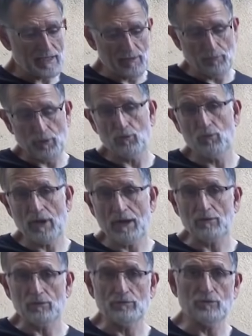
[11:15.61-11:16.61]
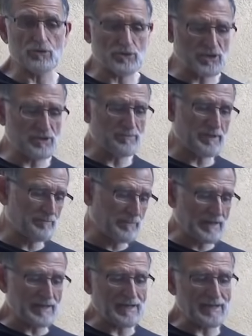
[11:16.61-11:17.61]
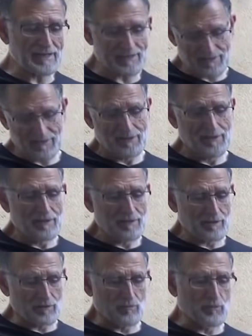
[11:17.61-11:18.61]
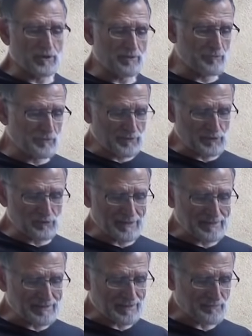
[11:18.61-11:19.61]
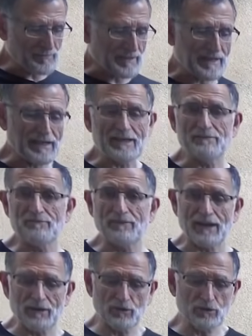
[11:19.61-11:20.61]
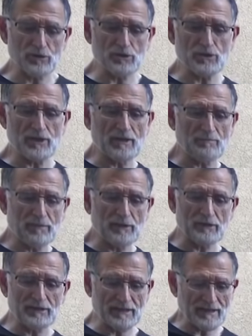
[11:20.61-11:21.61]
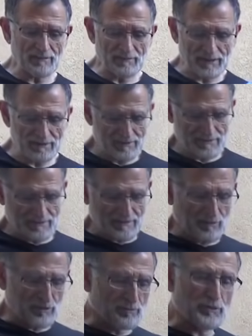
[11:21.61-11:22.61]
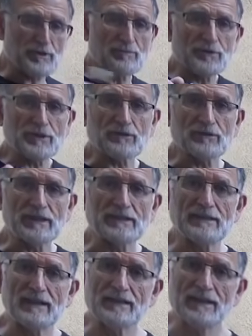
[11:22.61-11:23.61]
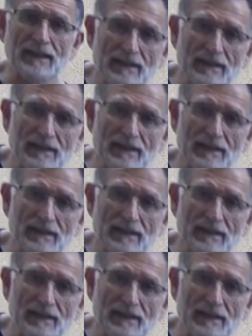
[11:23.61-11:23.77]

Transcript: y por un lado nos sirve para, como hemos visto antes, para inflar los colchones, pero este cable lo podemos desconectar de